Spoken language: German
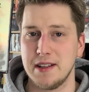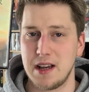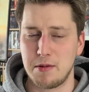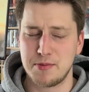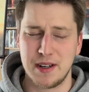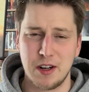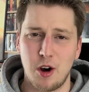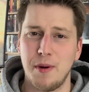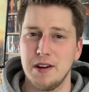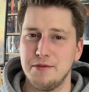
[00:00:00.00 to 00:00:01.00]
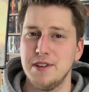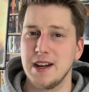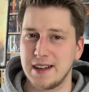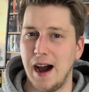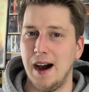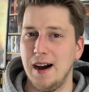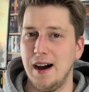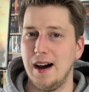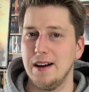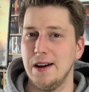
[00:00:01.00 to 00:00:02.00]
Jetzt habe ich mir den nochmal in
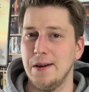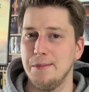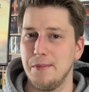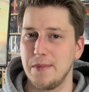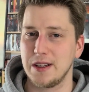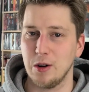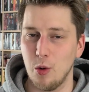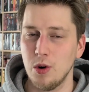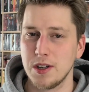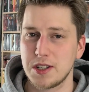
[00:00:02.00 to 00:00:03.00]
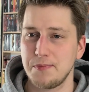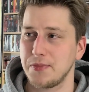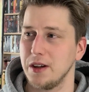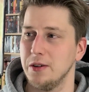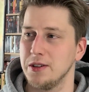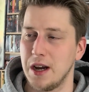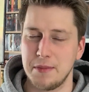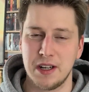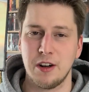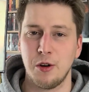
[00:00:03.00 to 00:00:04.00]
4K ähm, geholt und habe
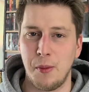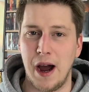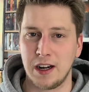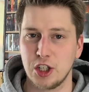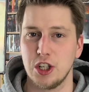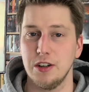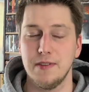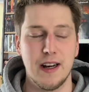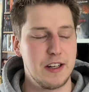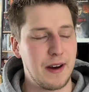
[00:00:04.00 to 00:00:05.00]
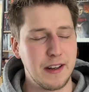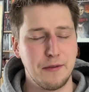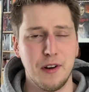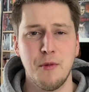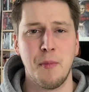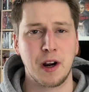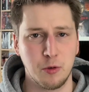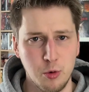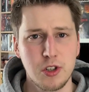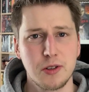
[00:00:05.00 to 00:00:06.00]
mir den auch nochmal angeschaut, weil ich fand den Film immer
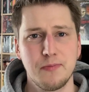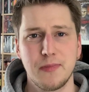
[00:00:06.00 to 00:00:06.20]
gut,